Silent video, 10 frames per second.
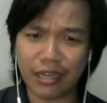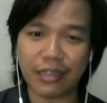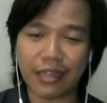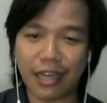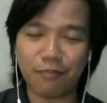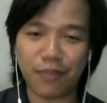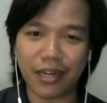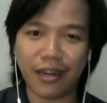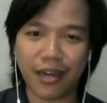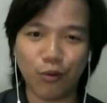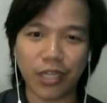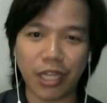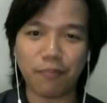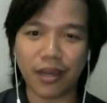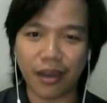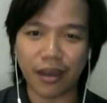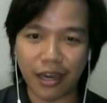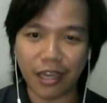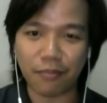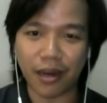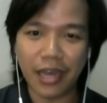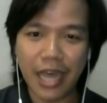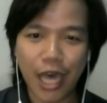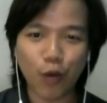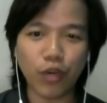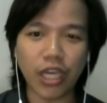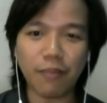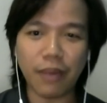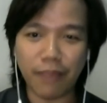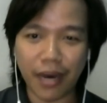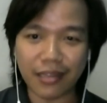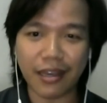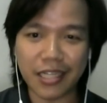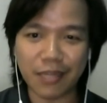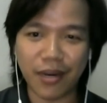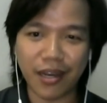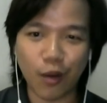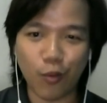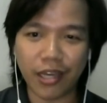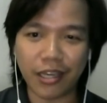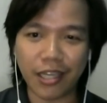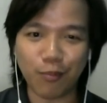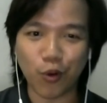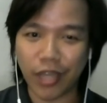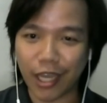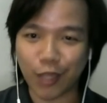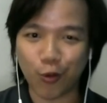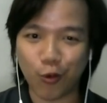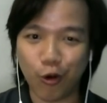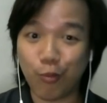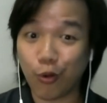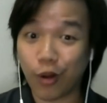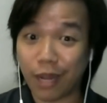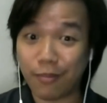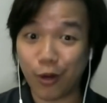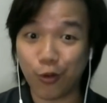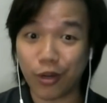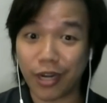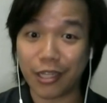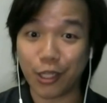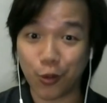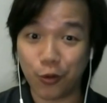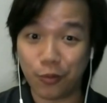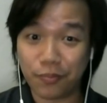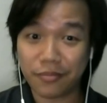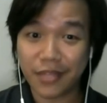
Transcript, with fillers: kakikitaan pa rin ang kaunting pagkakaiba kung ibabatay sa mga gawain, proyekto o programa kaugnay nito.